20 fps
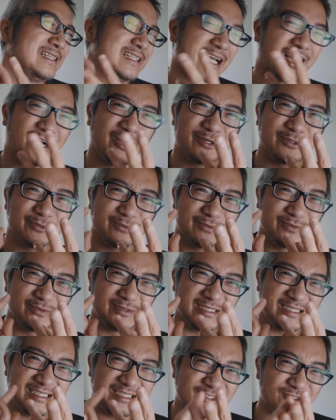然后。
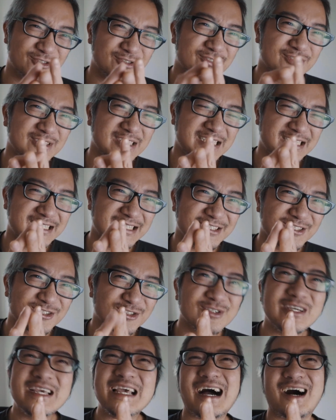
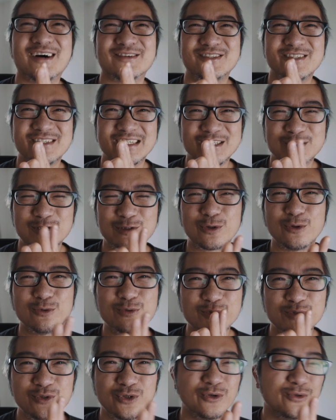最好就能
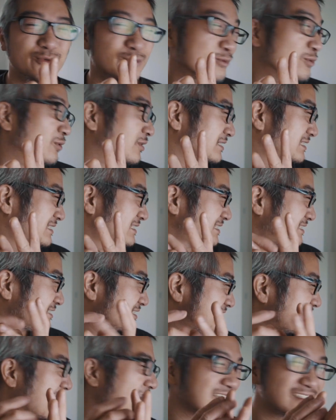共用我
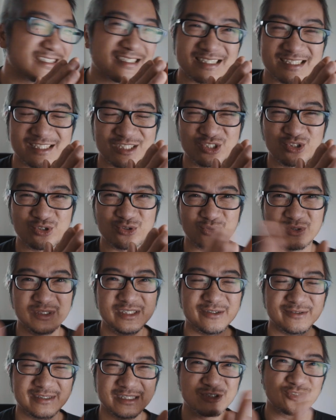当时所
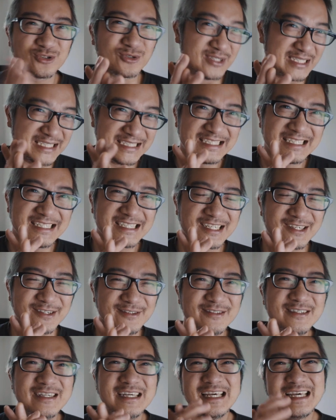有的索尼镜
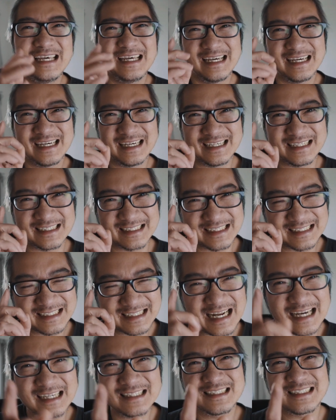头，呃，
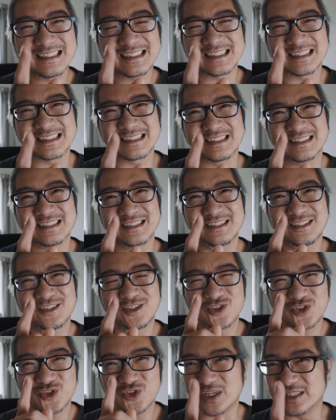当时
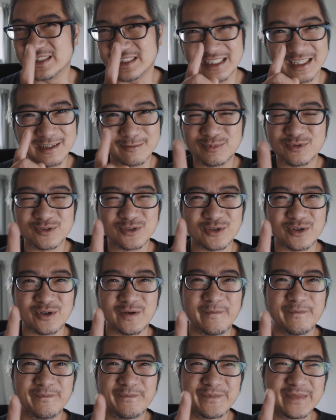选择不
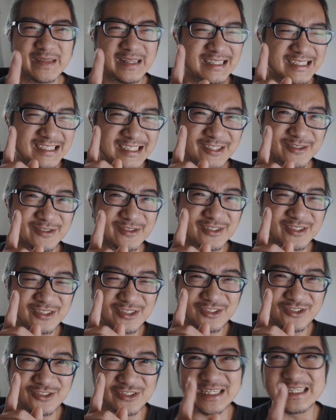多，就
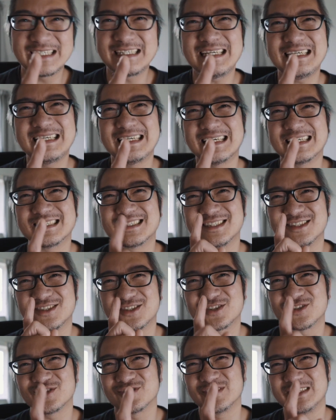决定了是
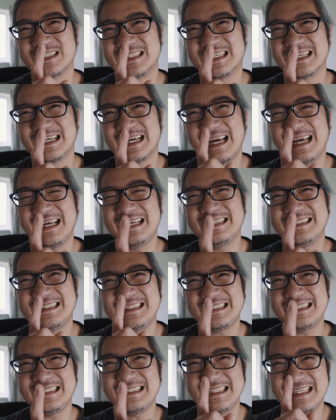索尼的
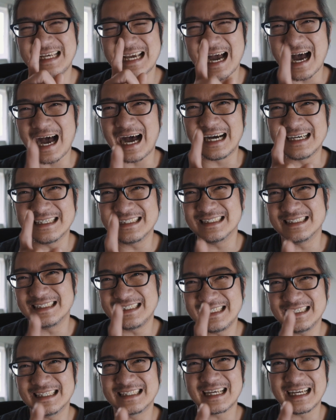A7R2
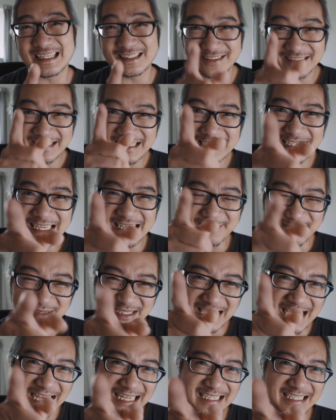第二代，就现在你
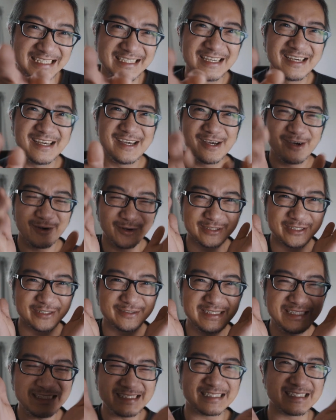们看的，我就
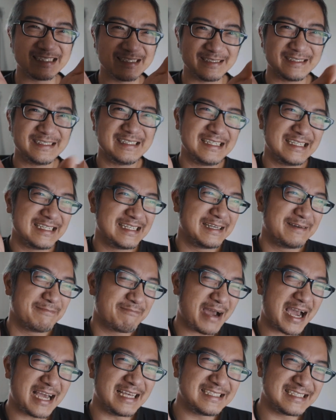一直
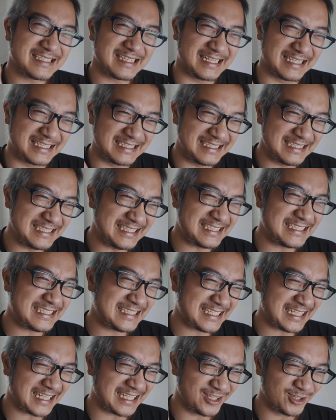拍摄了一
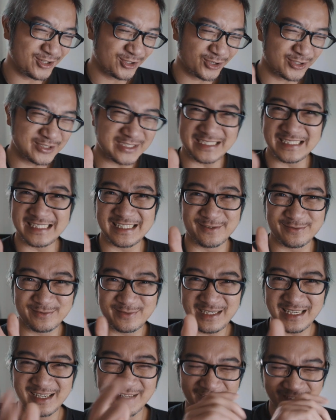千多集的
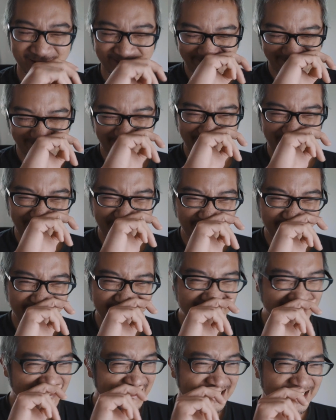Vlog，
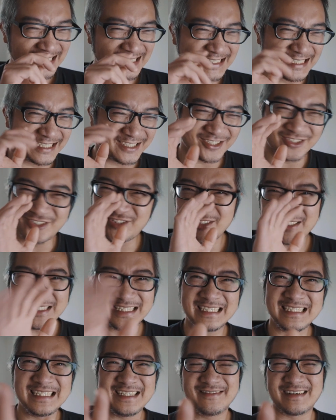或者是去
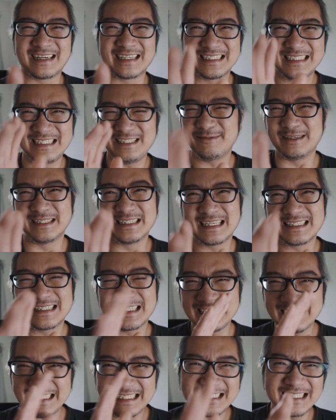任何地方，基本上
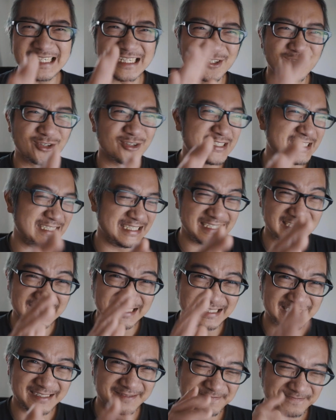这一千多集的
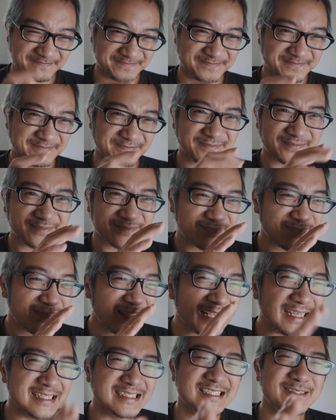
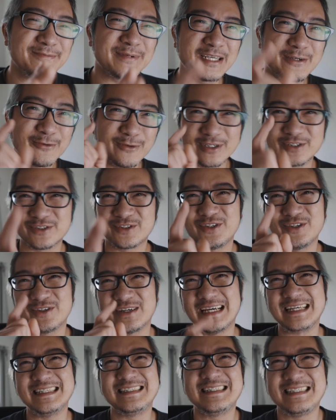视频我都是用
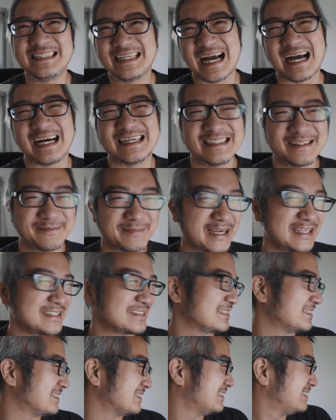A7R2 拍
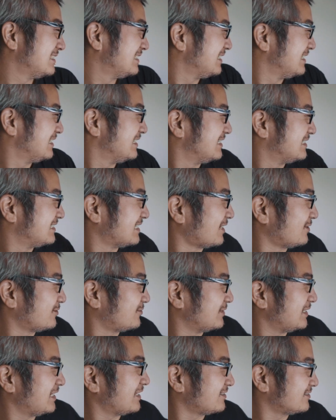摄，然后
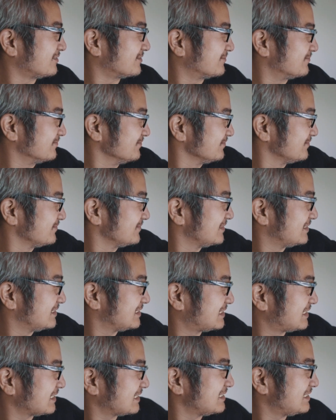回到
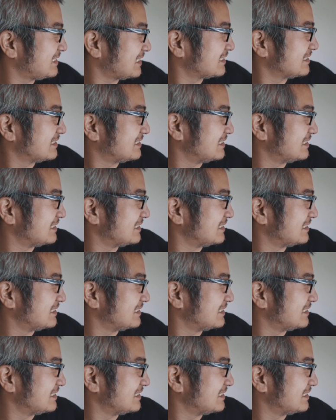这个相